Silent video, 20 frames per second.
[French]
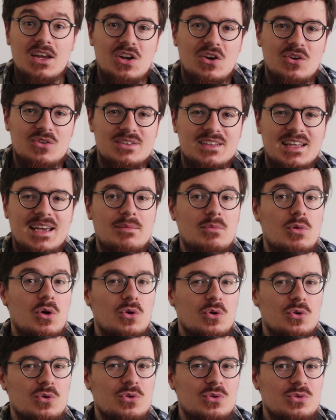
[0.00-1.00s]
et en termes
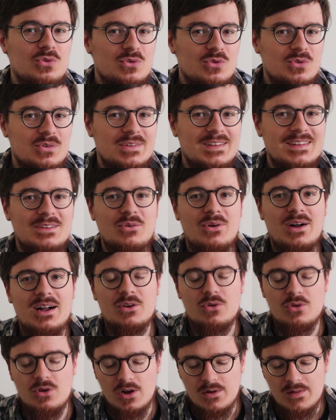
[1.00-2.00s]
euh, de, cet
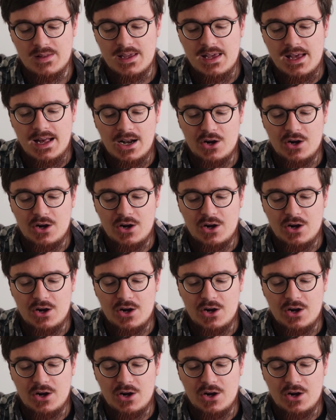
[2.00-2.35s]
oracle là.